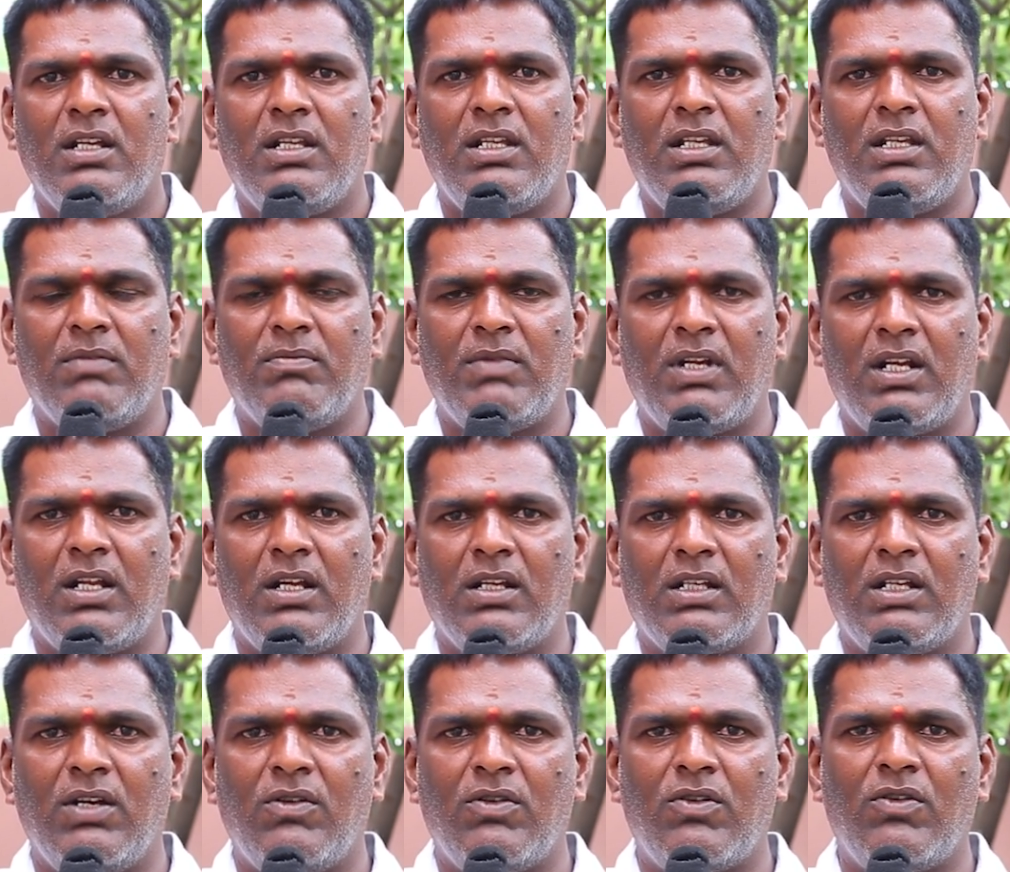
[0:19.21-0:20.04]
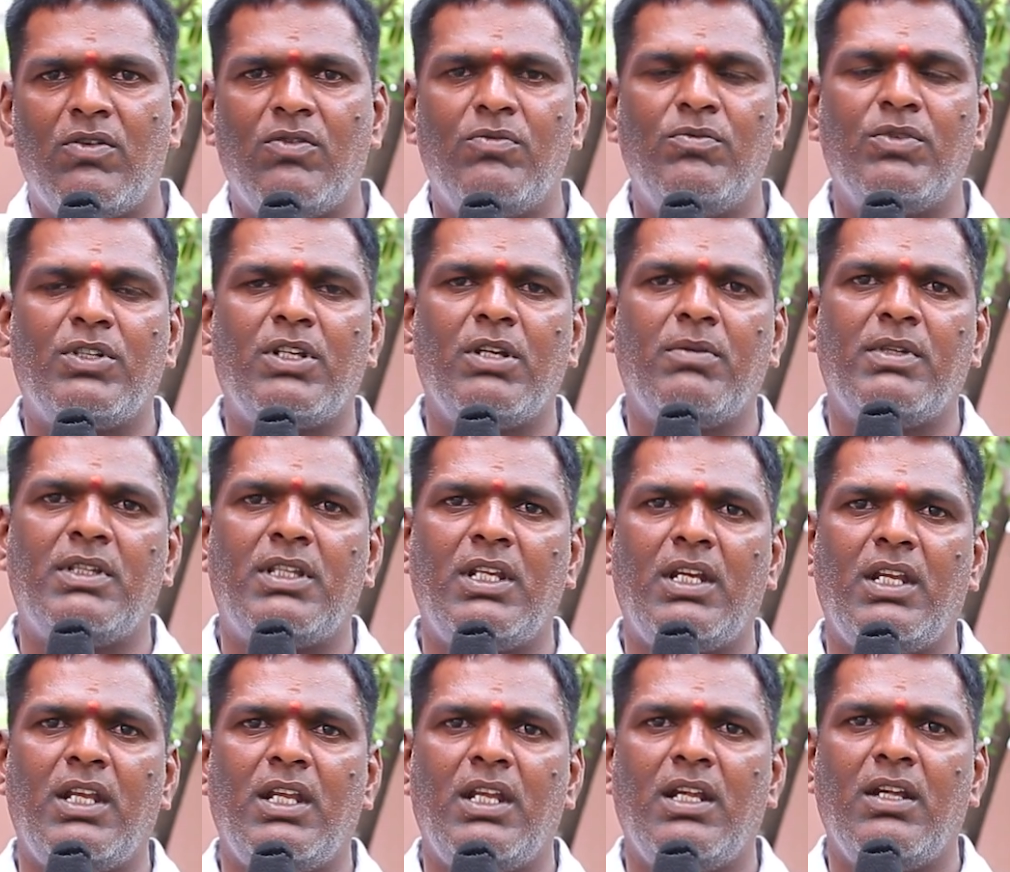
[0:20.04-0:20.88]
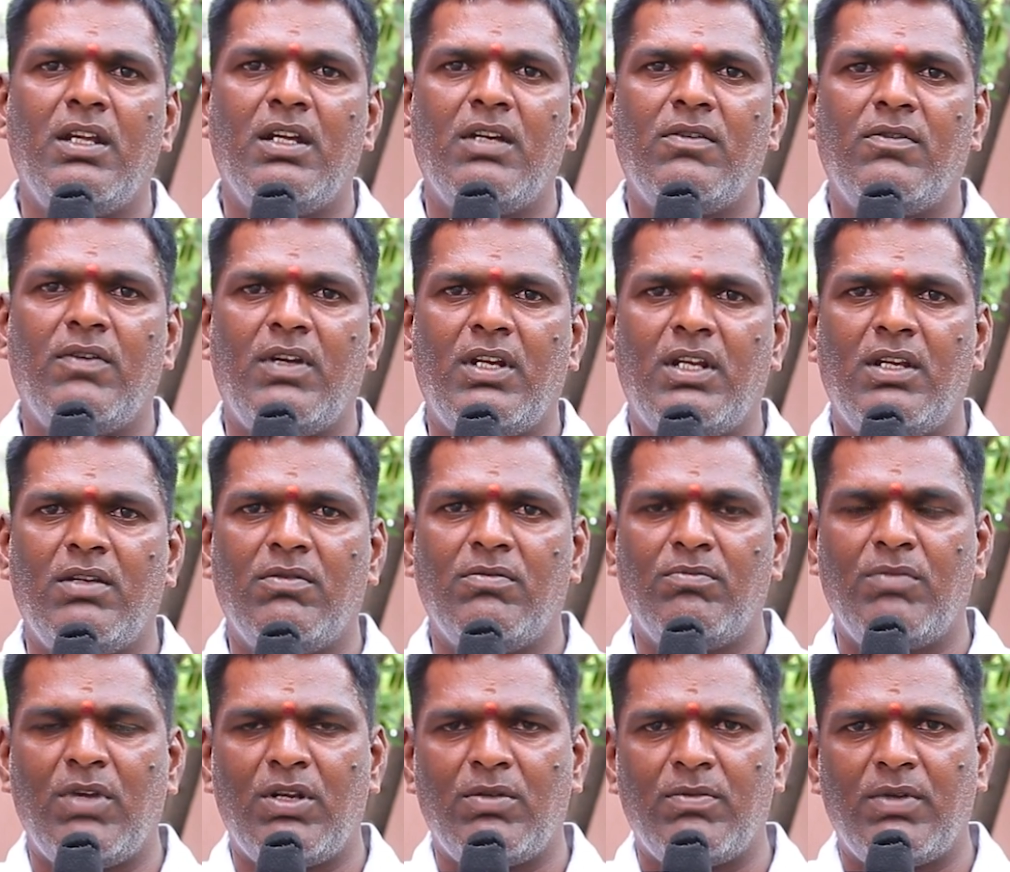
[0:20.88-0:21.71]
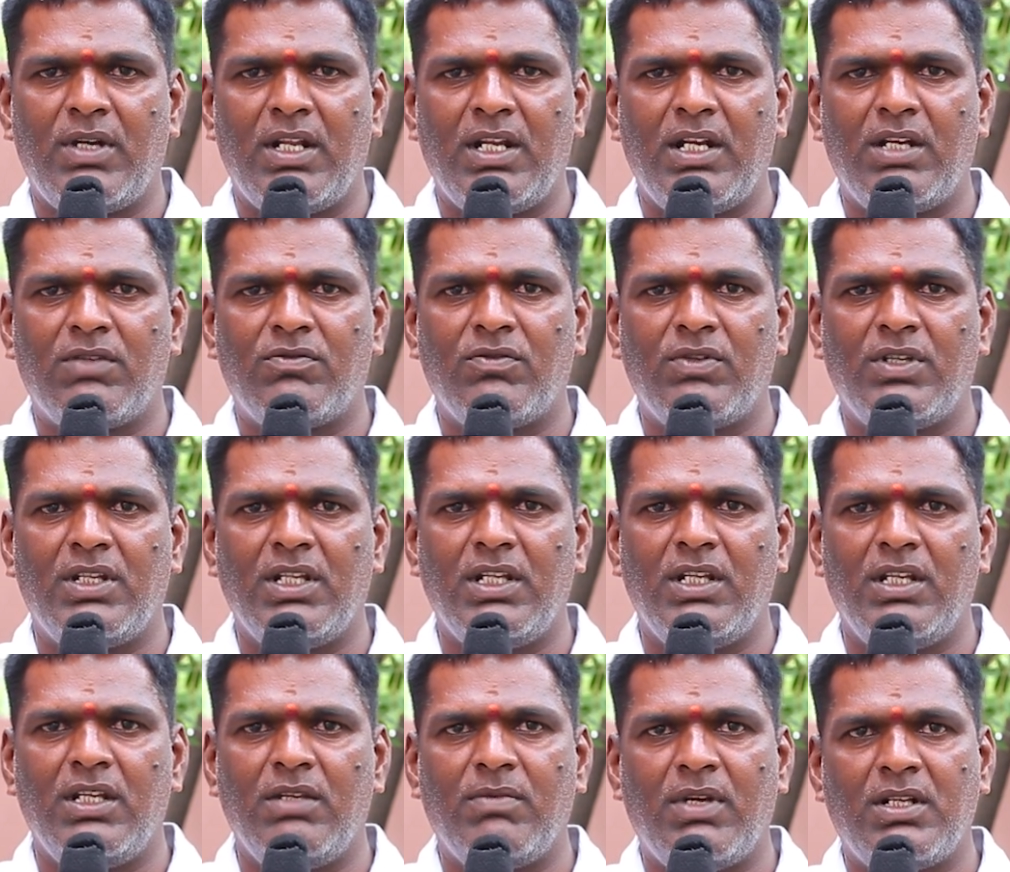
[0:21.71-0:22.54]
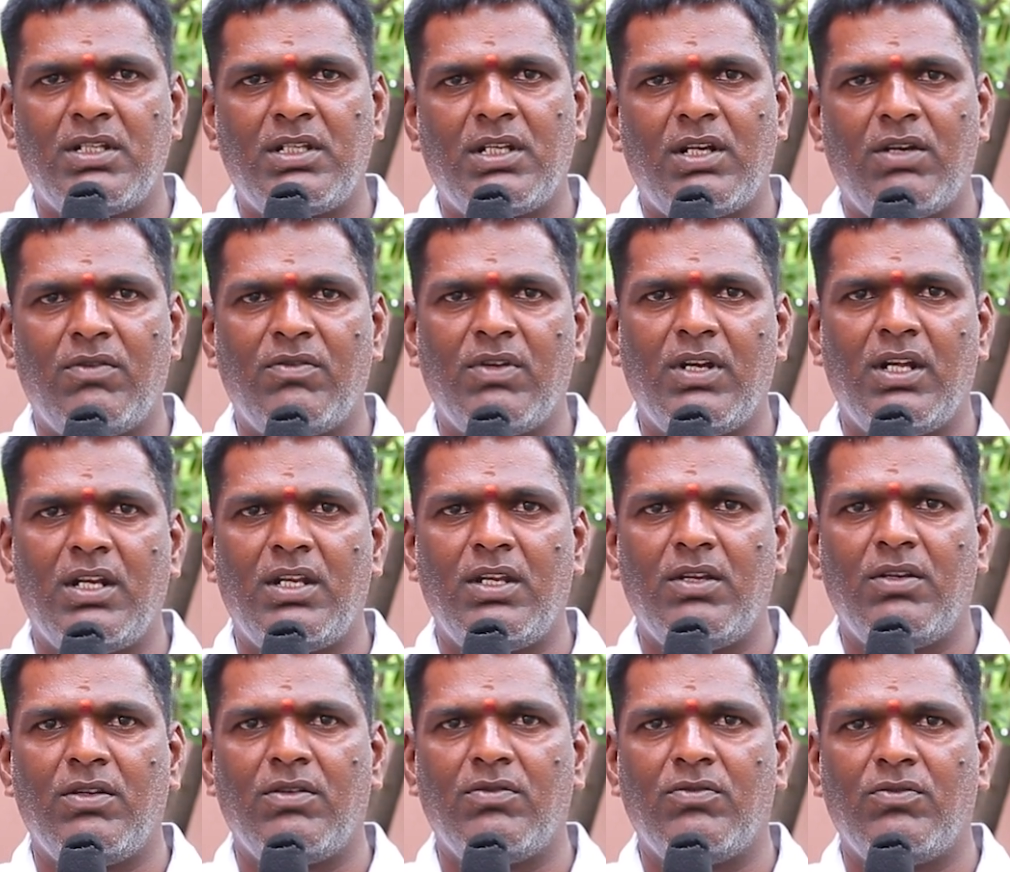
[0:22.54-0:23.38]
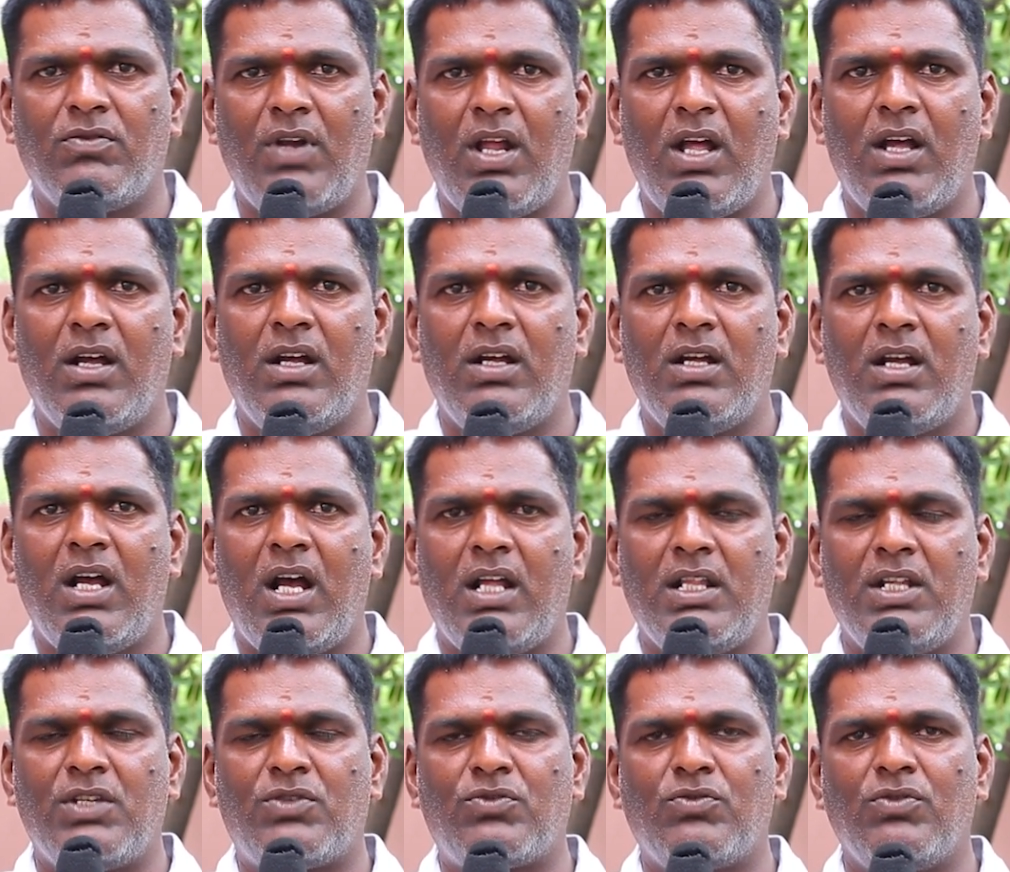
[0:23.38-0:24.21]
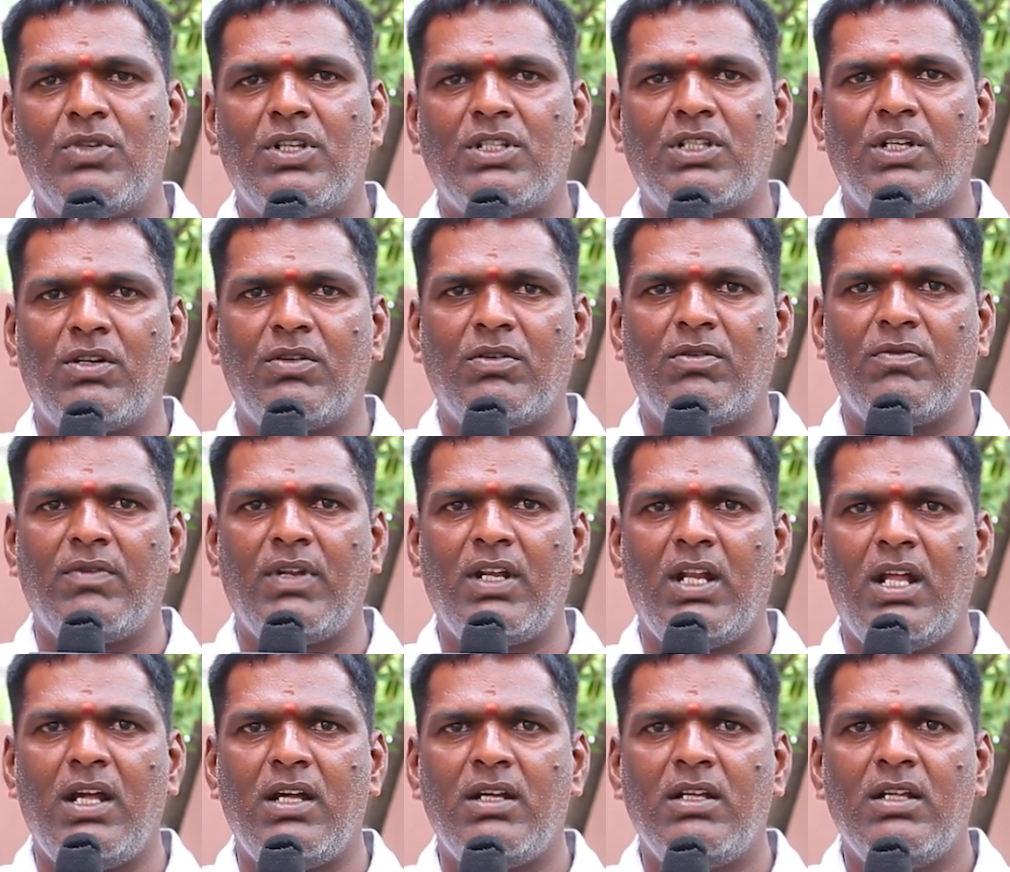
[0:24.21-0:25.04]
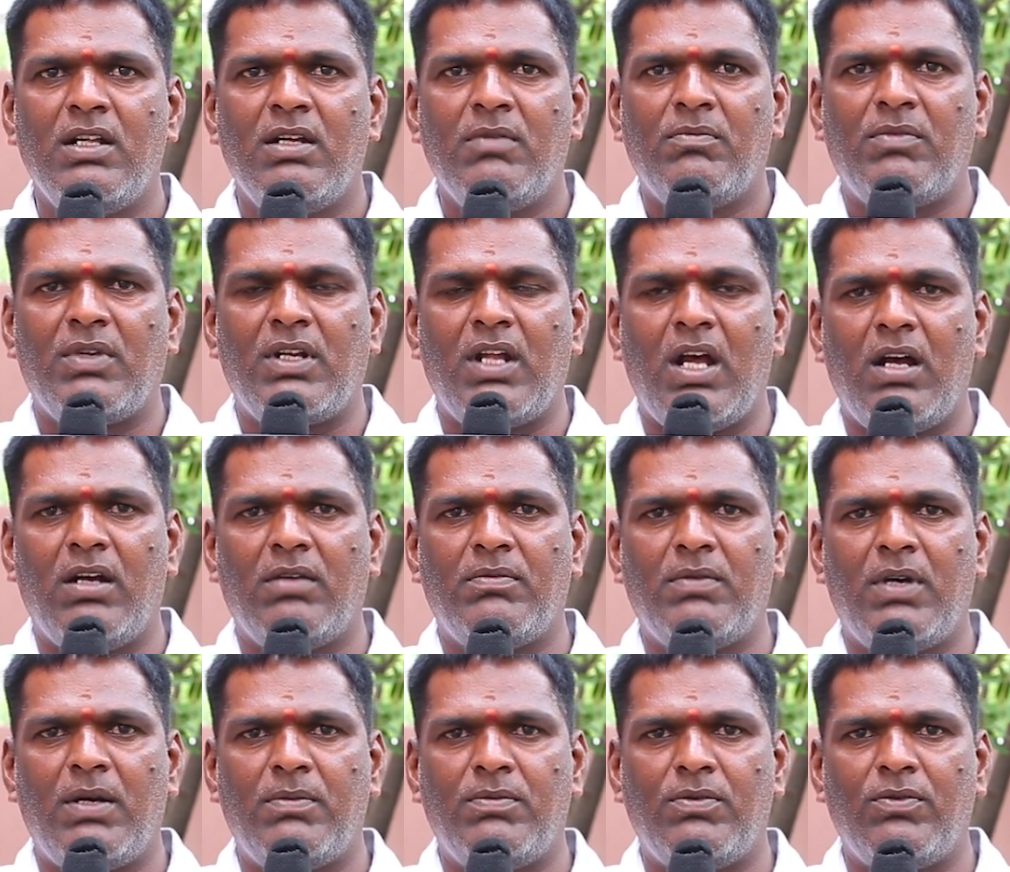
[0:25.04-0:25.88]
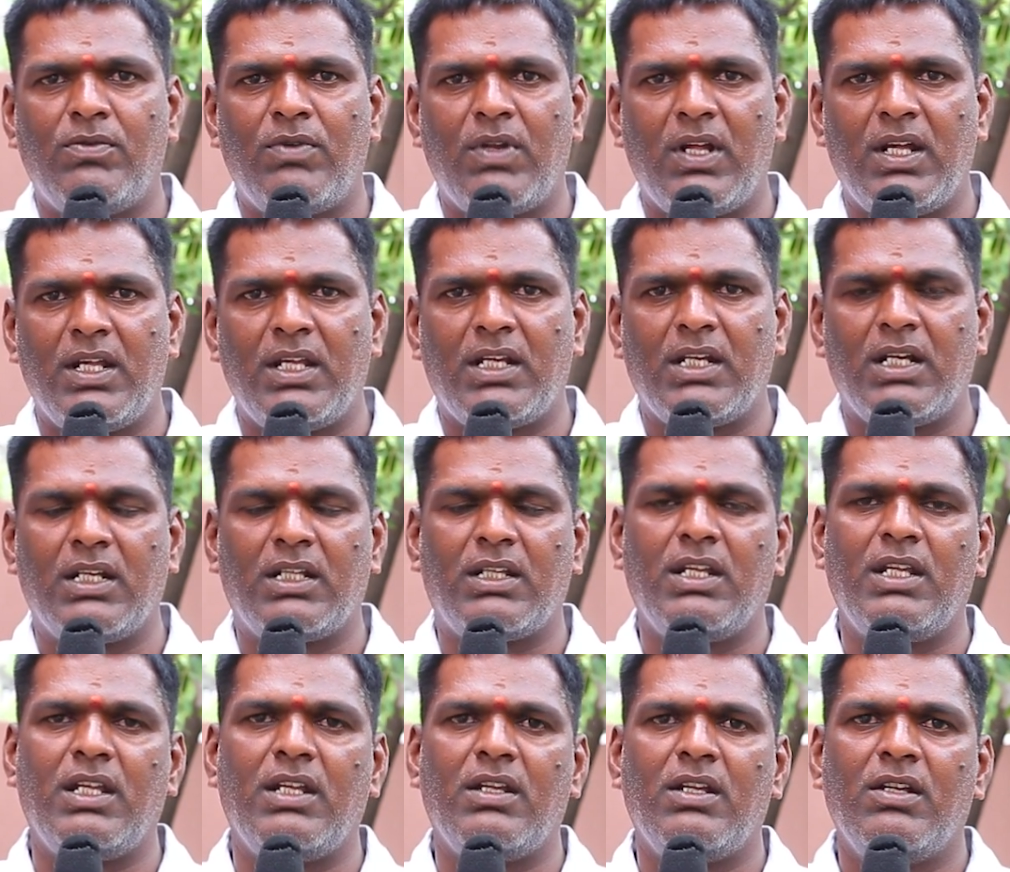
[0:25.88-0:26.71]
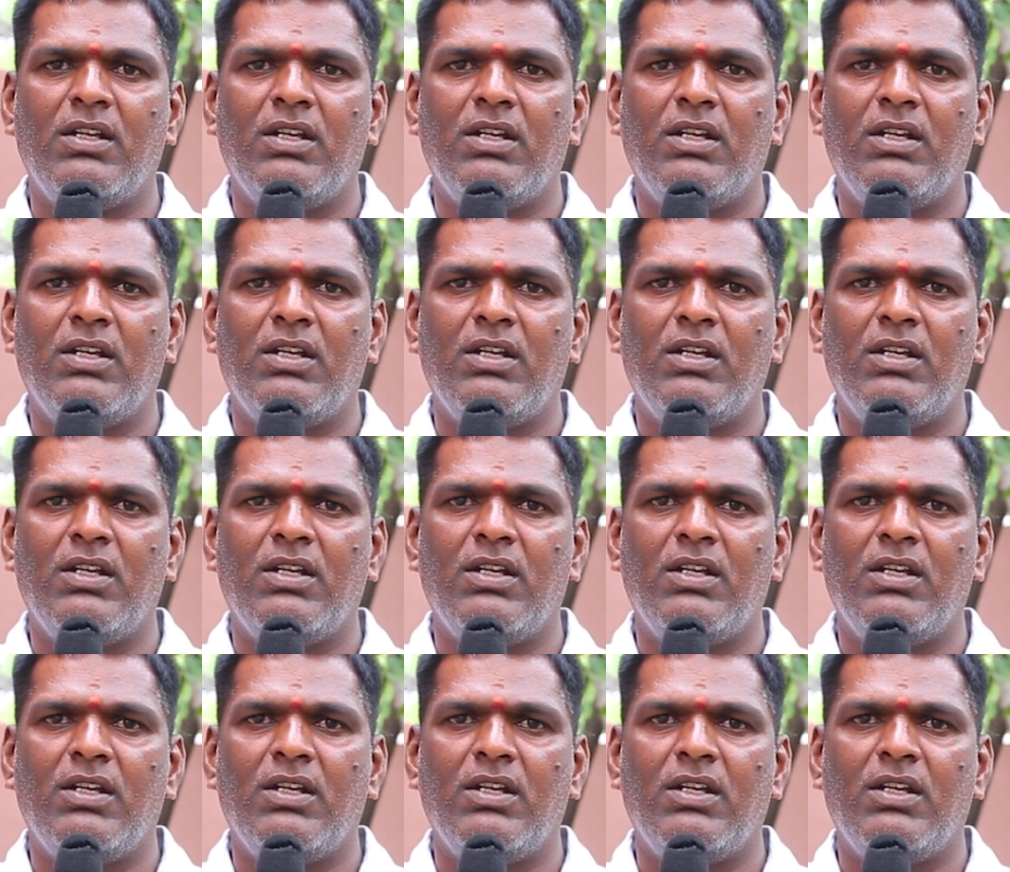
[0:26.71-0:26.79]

ఈ మన గౌరవ ముఖ్యమంత్రి వారి మన్మడైనటువంటి హిమాంశీరావు గారి కూడా అదే స్కూల్లో చదవడం వల్ల మరి ఆ బాబు కూడా ఇక్కడికి